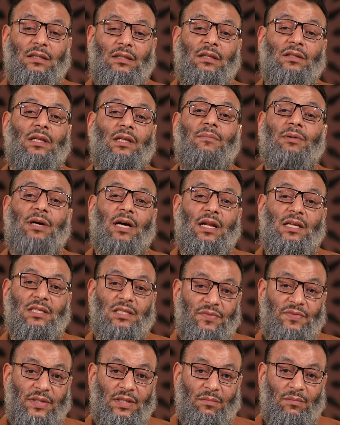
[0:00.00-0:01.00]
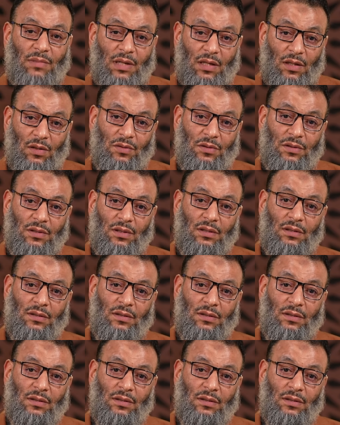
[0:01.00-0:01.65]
تنطبق على صفات المخلوق